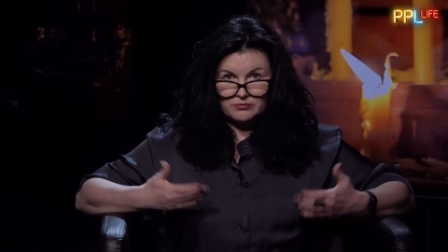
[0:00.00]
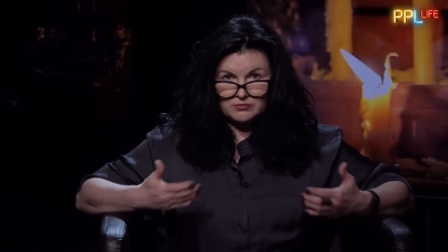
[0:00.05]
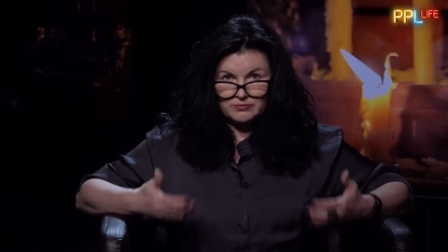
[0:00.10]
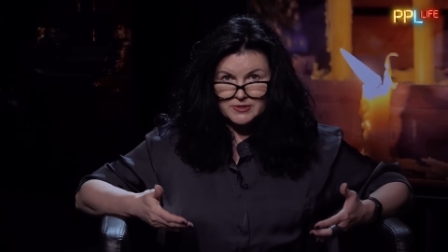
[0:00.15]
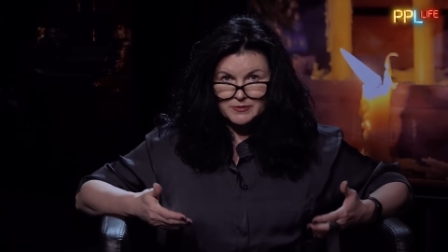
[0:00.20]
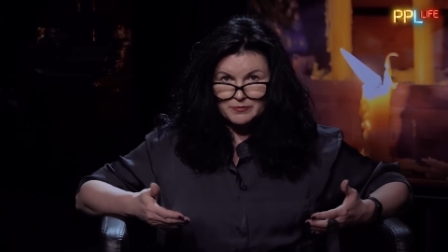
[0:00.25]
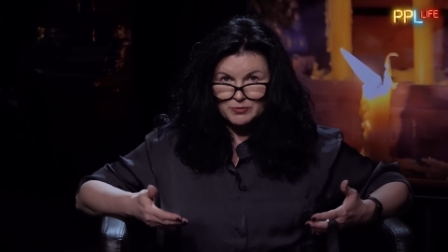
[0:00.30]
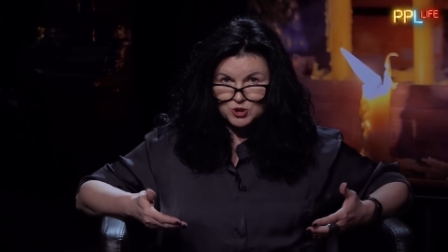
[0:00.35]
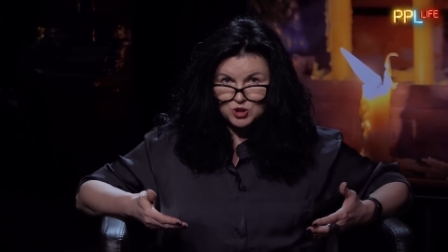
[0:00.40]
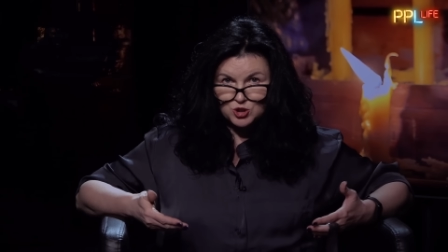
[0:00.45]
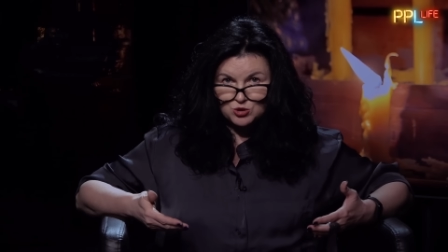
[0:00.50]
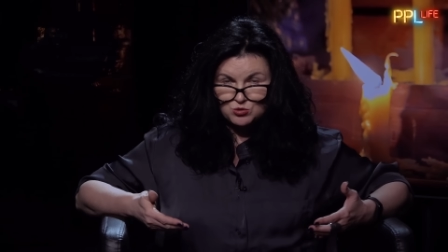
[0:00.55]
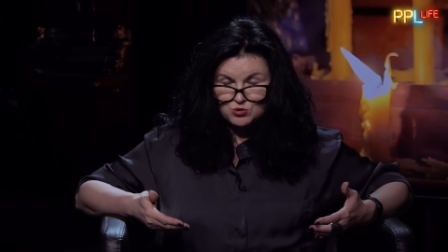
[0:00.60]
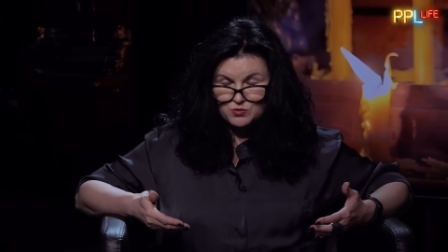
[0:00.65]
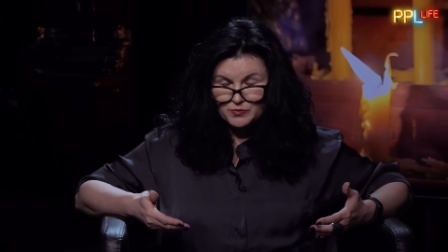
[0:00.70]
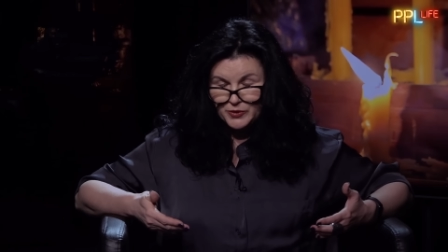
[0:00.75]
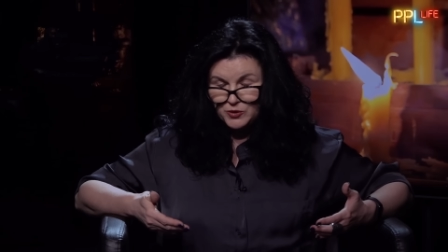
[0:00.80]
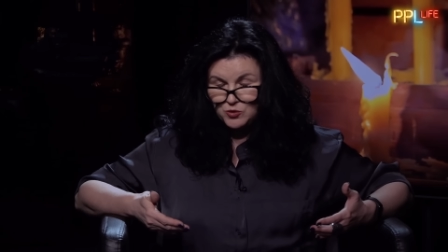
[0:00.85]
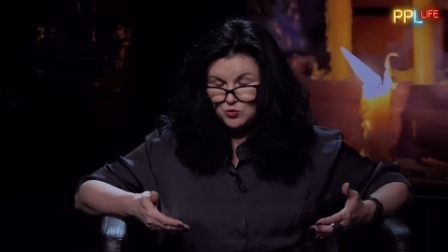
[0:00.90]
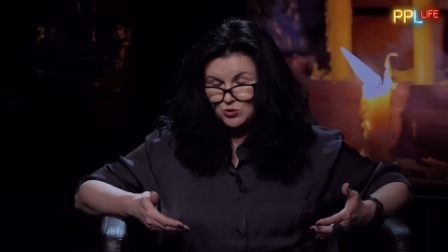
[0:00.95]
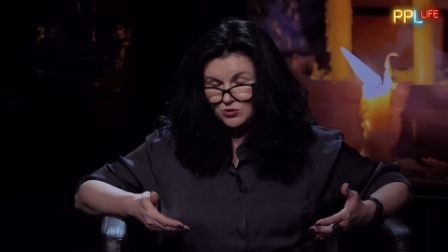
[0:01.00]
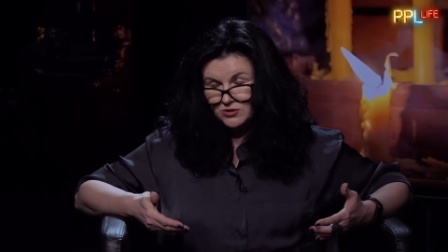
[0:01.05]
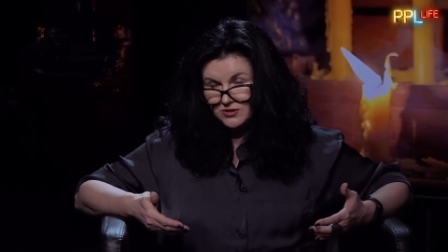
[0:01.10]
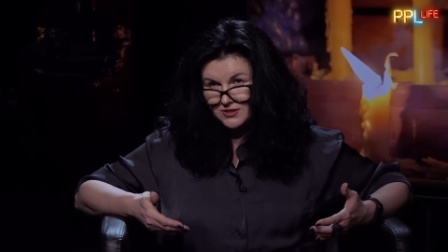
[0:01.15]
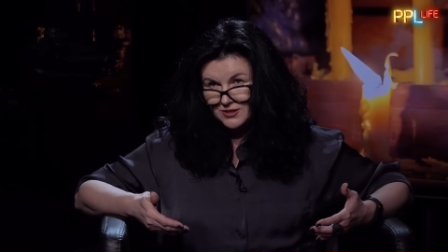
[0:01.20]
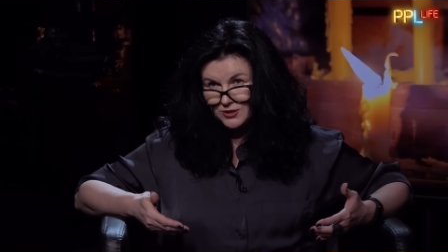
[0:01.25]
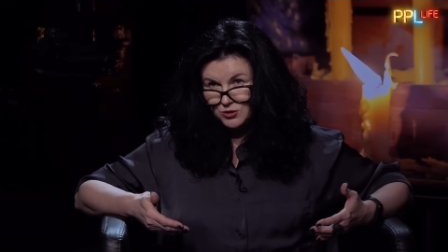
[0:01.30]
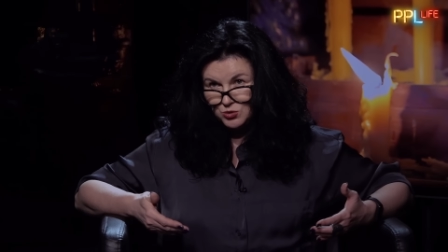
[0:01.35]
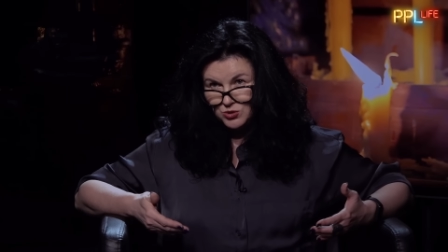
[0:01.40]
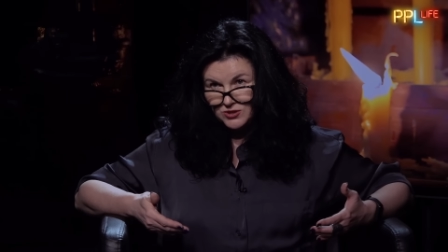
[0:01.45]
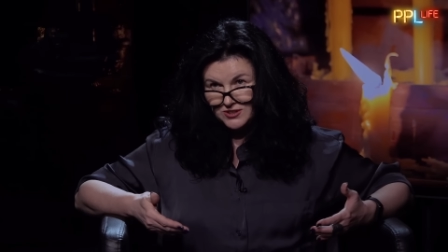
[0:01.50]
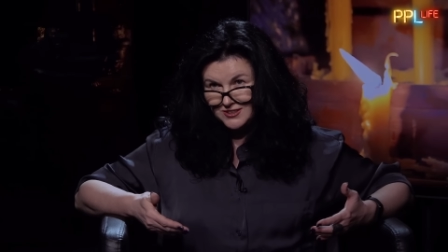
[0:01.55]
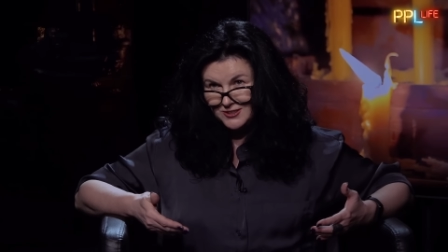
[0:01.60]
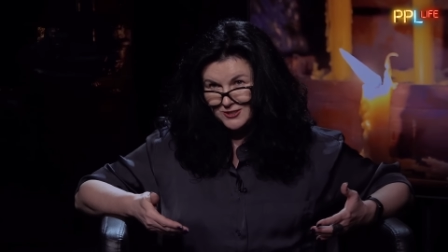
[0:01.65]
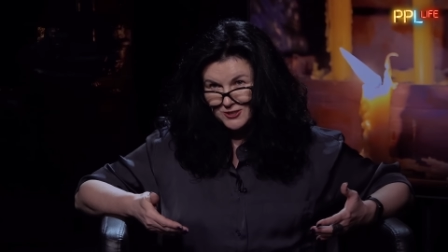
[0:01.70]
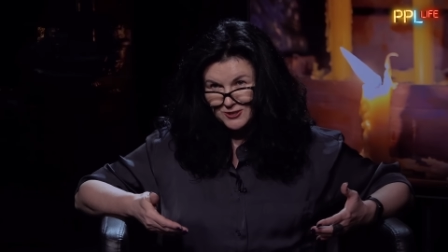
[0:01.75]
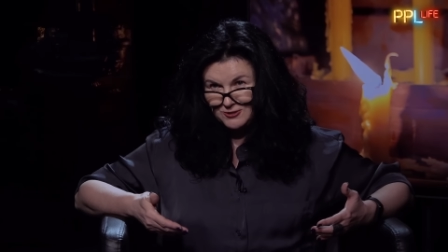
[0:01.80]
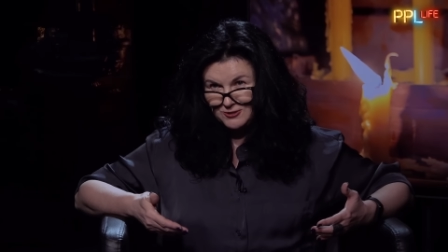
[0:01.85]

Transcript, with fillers: спешить успокоить тех, кто родился